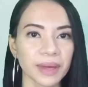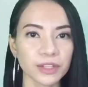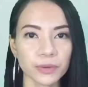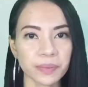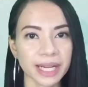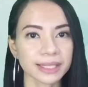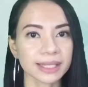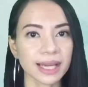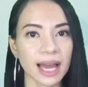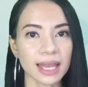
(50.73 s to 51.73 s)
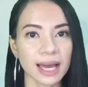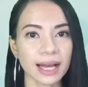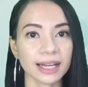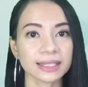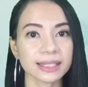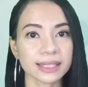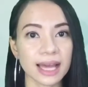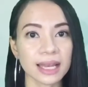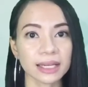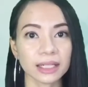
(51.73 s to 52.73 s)
Medyo pricey nga lang kasi
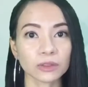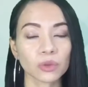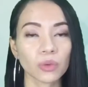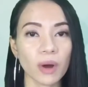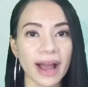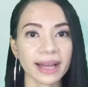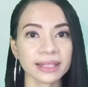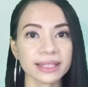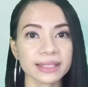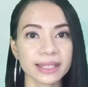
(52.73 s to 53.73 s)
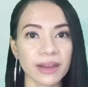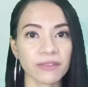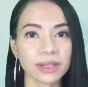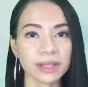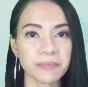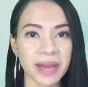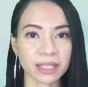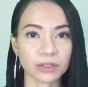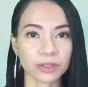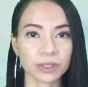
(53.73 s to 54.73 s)
sa halagang 270
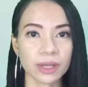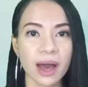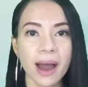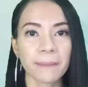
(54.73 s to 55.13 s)
pesos